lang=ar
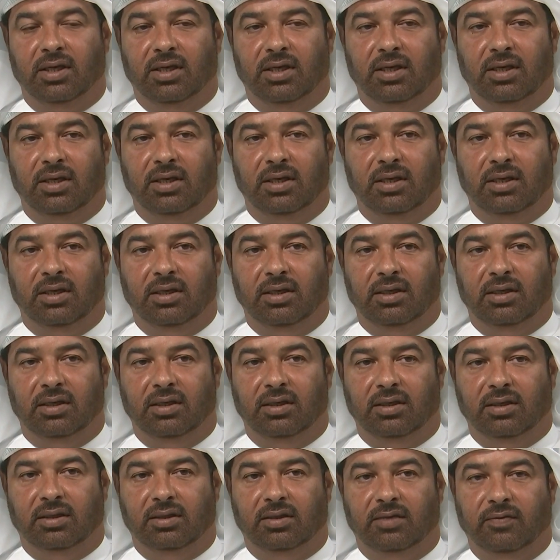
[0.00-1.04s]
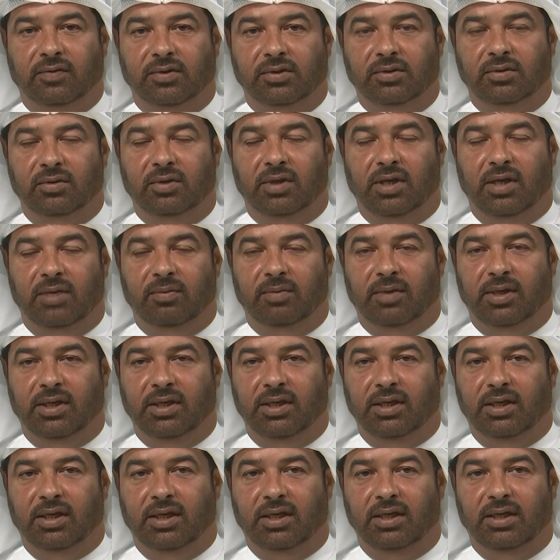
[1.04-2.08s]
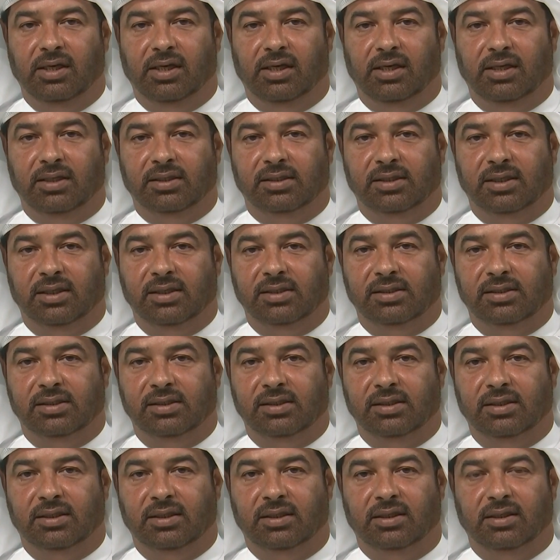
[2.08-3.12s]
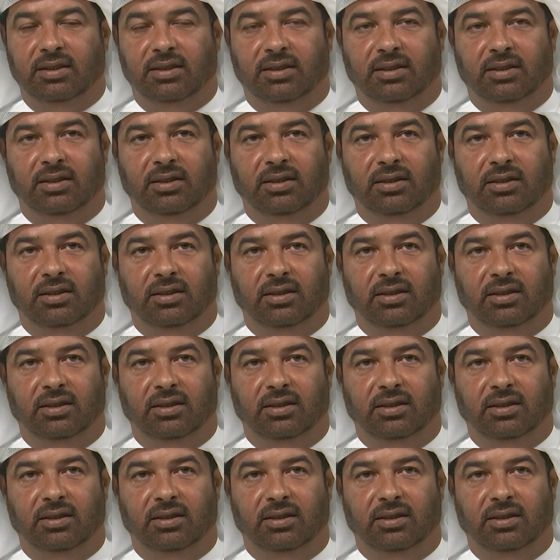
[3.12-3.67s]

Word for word: التلفزيون الالماني جاي على اساس آه،